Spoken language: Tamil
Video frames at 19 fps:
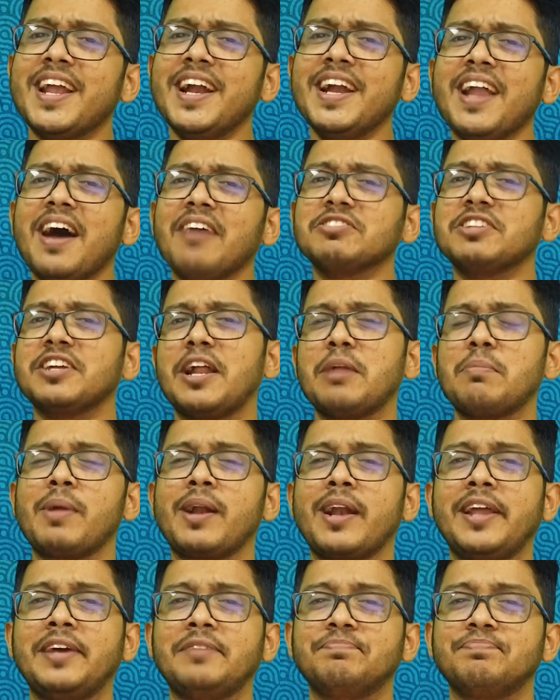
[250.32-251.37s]
இரண்டாவது
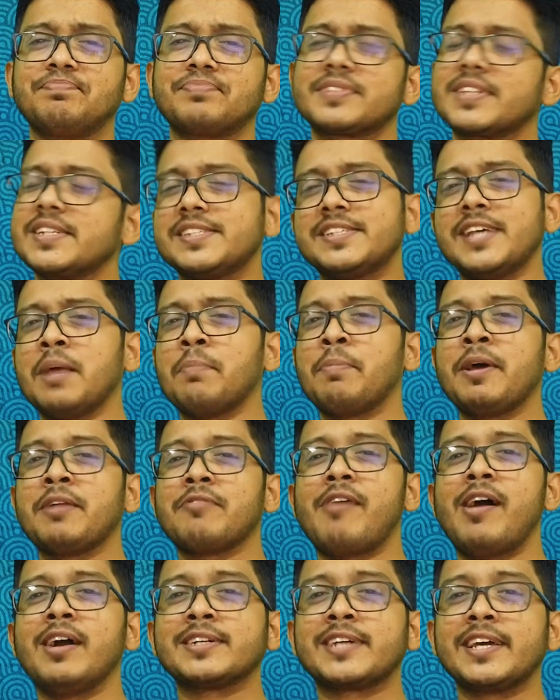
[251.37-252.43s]
நண்பர்களே சில
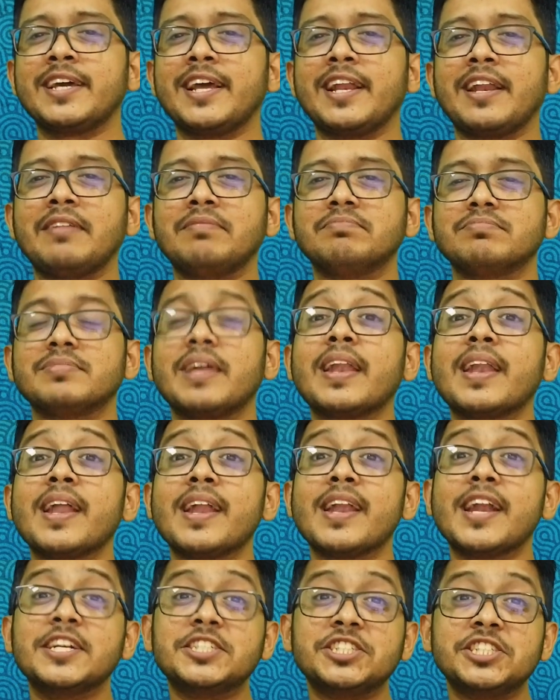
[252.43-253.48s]
பேர் வாழ்க்கையில்
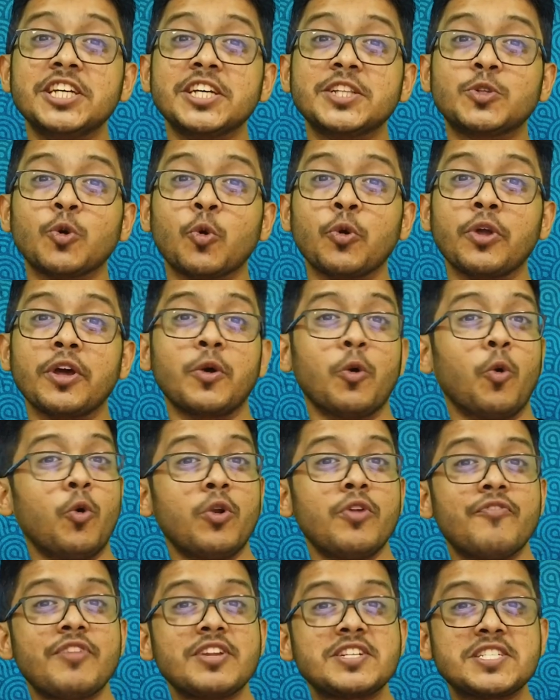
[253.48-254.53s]
நல்ல லட்சியத்தோடு
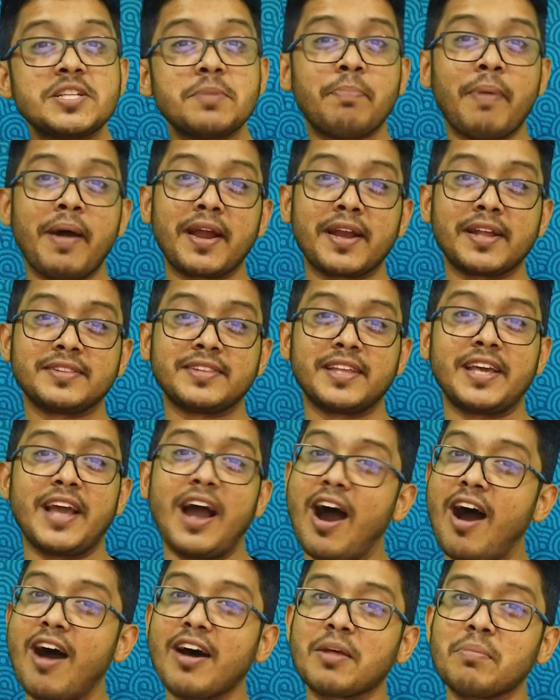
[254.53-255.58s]
ஒரு வெற்றி பயணத்தை
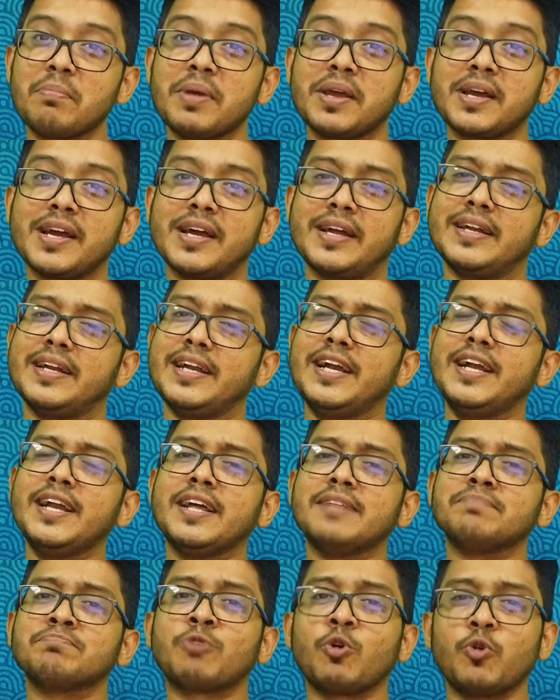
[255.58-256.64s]
ஆரம்பிக்க
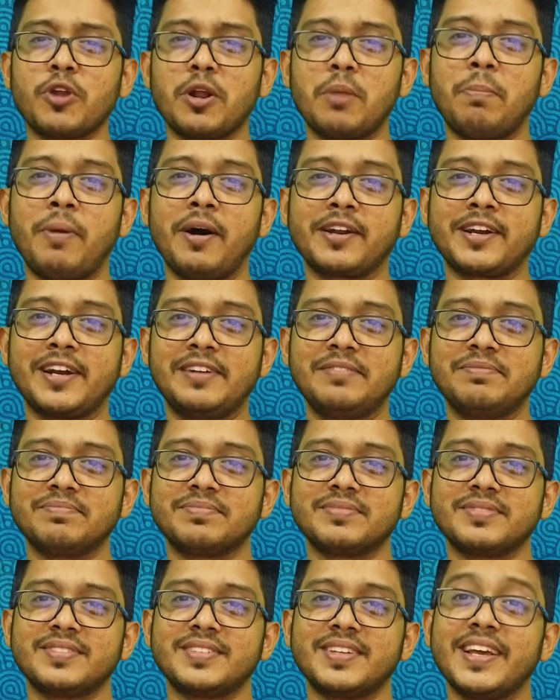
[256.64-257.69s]
எண்ணம் கொண்டிருப்பார்கள்
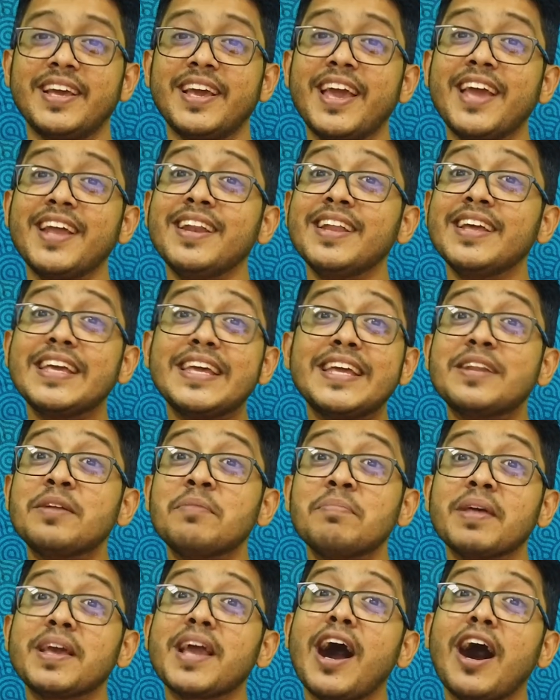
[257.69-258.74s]
ஏன்
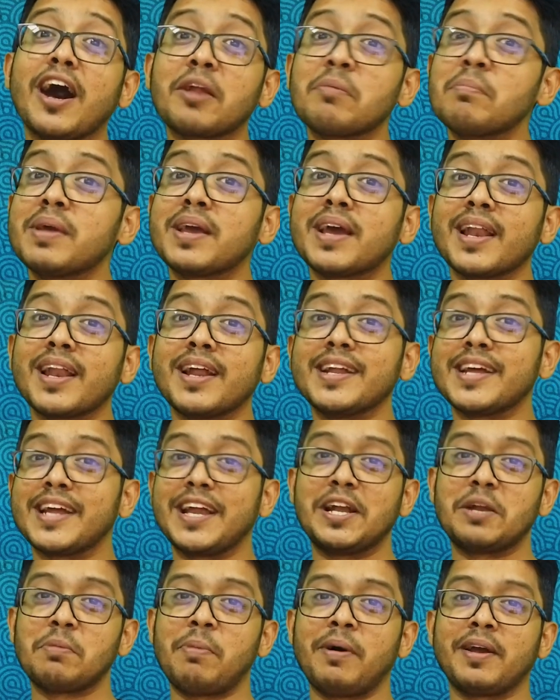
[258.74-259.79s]
இன்னும் நீங்கள் ஆரம்பிக்கலைன்னு
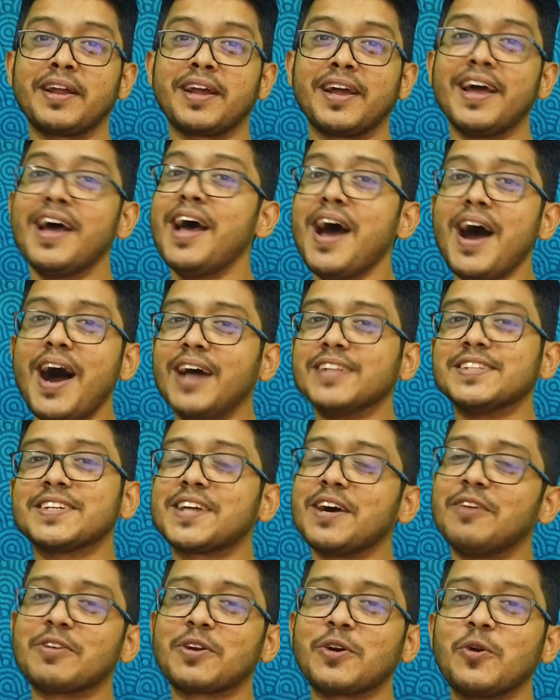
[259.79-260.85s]
கேட்டு பாருங்கள்
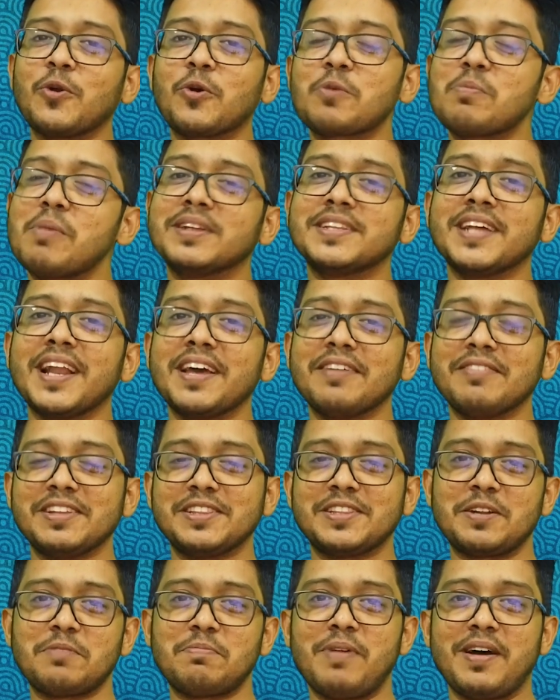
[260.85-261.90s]
அதுக்கு அவர்கள் ஒரு பதிலை
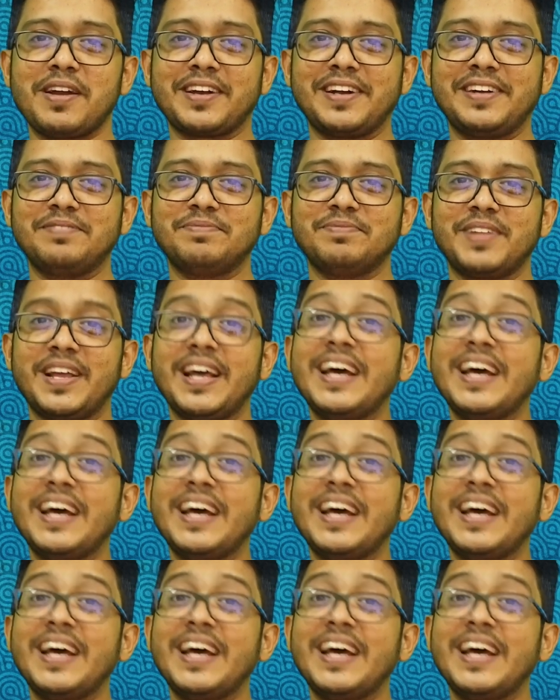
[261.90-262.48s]
வைத்திருப்பார்கள்